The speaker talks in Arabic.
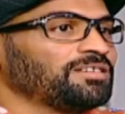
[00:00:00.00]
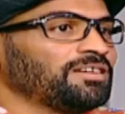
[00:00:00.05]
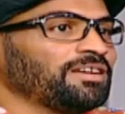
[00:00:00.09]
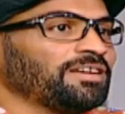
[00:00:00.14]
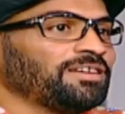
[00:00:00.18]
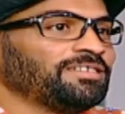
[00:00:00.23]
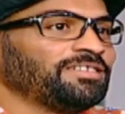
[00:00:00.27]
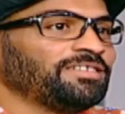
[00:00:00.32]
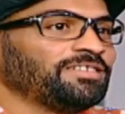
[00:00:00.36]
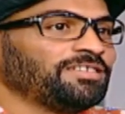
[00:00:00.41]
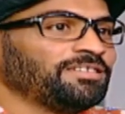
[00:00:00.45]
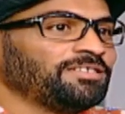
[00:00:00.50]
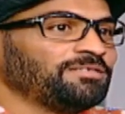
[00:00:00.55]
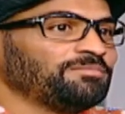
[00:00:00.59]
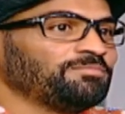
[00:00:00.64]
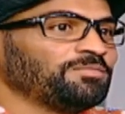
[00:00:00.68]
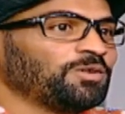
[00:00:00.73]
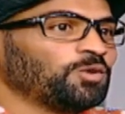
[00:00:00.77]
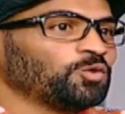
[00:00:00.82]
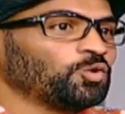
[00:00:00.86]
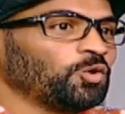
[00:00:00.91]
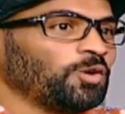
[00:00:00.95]

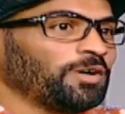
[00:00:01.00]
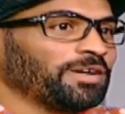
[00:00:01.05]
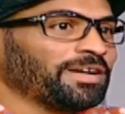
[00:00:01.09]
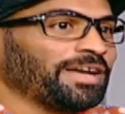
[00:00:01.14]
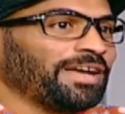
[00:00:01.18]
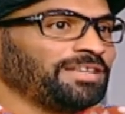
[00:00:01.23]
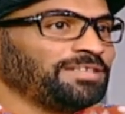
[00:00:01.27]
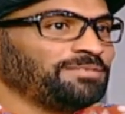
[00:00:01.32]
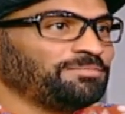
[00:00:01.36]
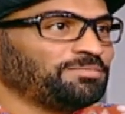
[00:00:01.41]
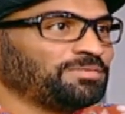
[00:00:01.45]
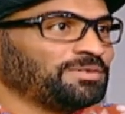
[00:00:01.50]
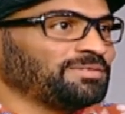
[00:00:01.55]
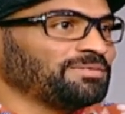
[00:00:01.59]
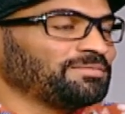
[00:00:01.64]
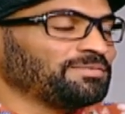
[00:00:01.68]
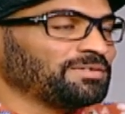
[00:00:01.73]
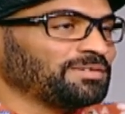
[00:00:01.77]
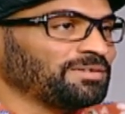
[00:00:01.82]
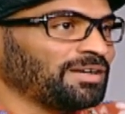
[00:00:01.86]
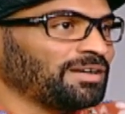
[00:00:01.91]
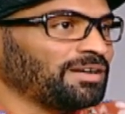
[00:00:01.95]
الموضوع جالي
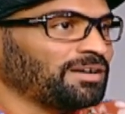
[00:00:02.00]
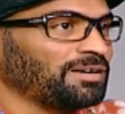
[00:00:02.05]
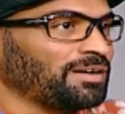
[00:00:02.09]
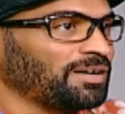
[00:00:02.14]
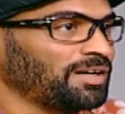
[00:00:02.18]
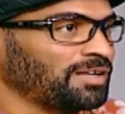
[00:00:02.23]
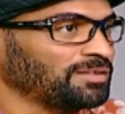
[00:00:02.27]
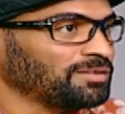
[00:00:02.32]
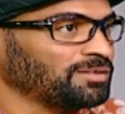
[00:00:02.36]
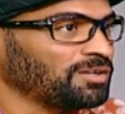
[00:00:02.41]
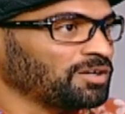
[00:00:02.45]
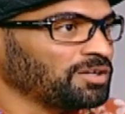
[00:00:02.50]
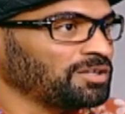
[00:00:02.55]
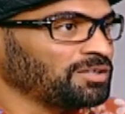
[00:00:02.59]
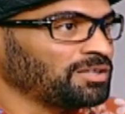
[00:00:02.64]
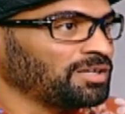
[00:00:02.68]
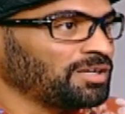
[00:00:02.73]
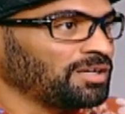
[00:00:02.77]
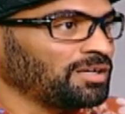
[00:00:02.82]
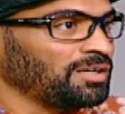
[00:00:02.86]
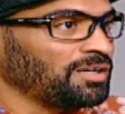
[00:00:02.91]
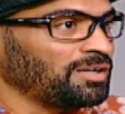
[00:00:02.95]
عن طريق
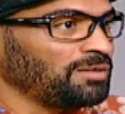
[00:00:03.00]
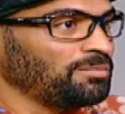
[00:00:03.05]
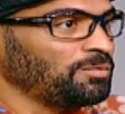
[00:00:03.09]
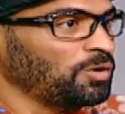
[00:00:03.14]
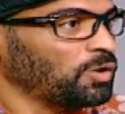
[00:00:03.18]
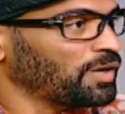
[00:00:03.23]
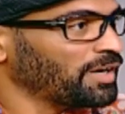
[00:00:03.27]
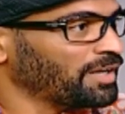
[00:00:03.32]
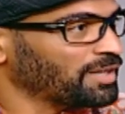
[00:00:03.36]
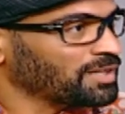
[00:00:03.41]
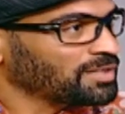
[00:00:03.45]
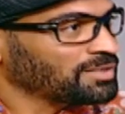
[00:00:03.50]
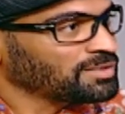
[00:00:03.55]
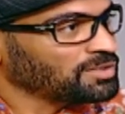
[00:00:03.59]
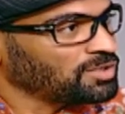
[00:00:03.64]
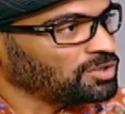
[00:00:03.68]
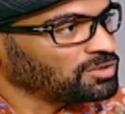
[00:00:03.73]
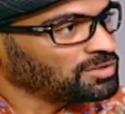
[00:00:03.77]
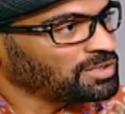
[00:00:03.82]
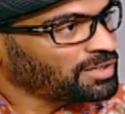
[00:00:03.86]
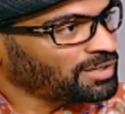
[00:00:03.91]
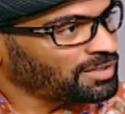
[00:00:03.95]
آه، المخرج
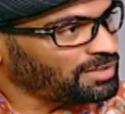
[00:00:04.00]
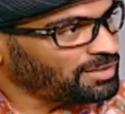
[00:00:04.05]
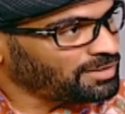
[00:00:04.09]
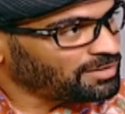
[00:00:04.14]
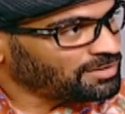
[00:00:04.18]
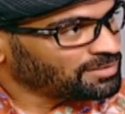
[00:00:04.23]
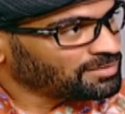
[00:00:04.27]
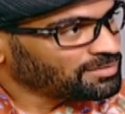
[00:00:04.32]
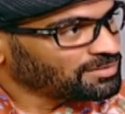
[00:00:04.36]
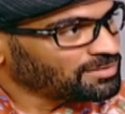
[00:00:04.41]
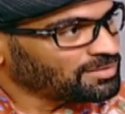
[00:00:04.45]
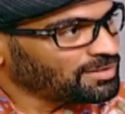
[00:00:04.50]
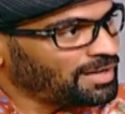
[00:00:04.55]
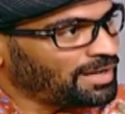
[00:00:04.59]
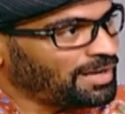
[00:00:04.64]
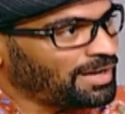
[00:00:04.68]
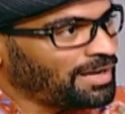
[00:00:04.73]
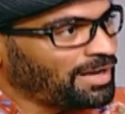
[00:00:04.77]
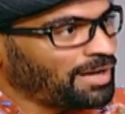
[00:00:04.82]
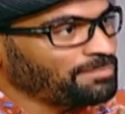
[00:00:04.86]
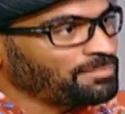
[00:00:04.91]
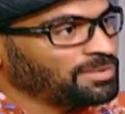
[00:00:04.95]
صديقي
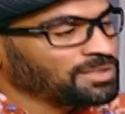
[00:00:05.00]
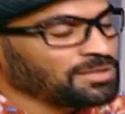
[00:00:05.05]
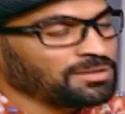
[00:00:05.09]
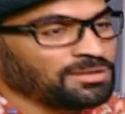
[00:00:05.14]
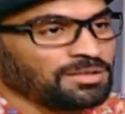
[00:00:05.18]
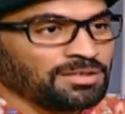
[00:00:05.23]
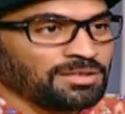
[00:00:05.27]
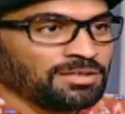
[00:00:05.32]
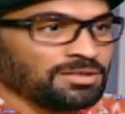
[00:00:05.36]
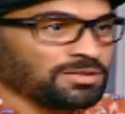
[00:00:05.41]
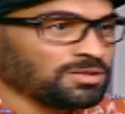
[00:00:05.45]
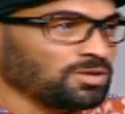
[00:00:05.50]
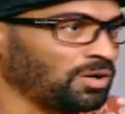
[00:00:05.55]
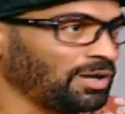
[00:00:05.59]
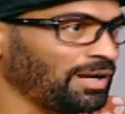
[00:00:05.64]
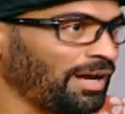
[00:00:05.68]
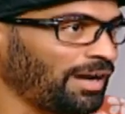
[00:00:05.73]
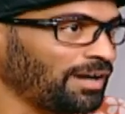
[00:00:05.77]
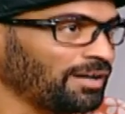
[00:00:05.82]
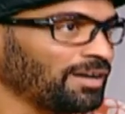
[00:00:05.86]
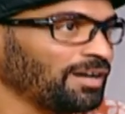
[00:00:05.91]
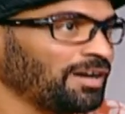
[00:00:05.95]
احمد
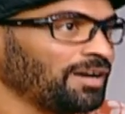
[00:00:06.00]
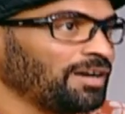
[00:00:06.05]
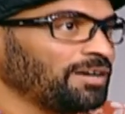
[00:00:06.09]
صالح